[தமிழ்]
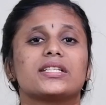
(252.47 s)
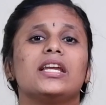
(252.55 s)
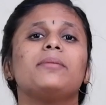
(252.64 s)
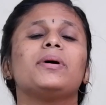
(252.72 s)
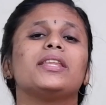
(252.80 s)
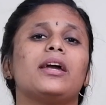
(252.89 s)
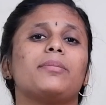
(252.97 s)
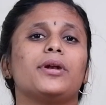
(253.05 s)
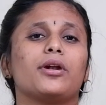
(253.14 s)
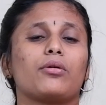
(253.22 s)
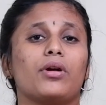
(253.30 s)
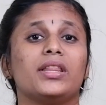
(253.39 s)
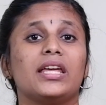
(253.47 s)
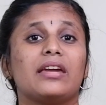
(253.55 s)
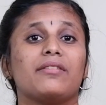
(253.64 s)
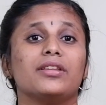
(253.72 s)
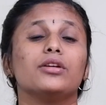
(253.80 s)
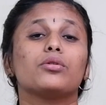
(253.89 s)
ஸ்ரீமதி அப்படின்ற
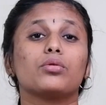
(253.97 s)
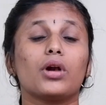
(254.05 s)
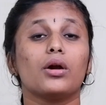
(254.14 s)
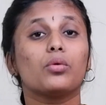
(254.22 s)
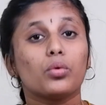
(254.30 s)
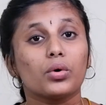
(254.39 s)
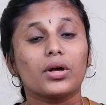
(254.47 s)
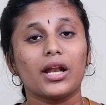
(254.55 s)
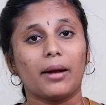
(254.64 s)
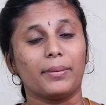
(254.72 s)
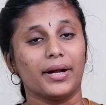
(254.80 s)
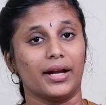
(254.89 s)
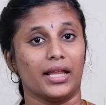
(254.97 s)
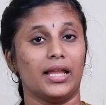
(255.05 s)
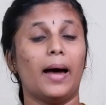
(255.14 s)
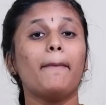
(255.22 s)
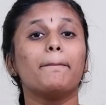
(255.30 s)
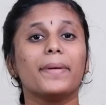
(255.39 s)
குழந்தைக்கு வந்து குரல் கொடுக்கல
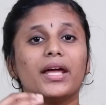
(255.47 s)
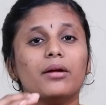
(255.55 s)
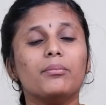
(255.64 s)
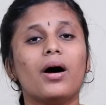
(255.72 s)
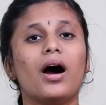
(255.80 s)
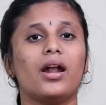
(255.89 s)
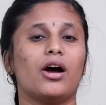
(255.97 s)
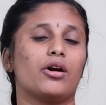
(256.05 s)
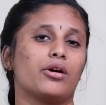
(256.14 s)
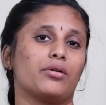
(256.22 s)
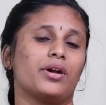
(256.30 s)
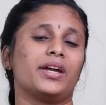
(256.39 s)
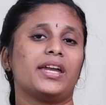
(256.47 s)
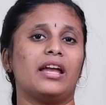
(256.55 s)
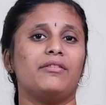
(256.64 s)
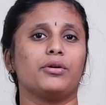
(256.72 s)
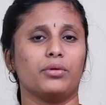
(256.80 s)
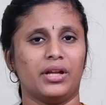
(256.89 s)
அப்படின்றதான் பெரும்பாலானவரோட
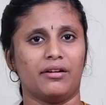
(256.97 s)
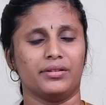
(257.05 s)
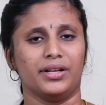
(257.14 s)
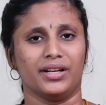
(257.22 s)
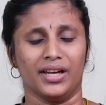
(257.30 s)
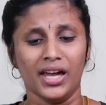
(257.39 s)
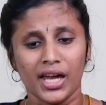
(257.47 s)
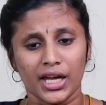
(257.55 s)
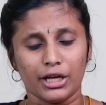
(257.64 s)
கேள்விக்குறியா வந்திருக்கு